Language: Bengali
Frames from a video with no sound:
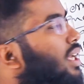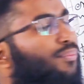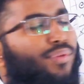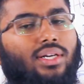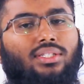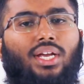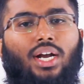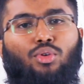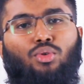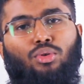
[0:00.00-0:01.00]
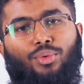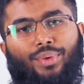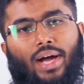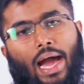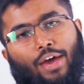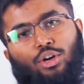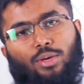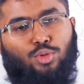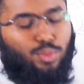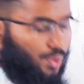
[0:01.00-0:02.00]
থেকে ফার্দার আর কোনো আয়রন
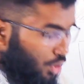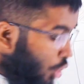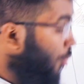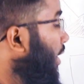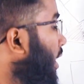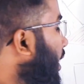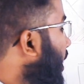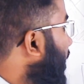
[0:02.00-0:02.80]
অ্যাবজর্পশন হবে না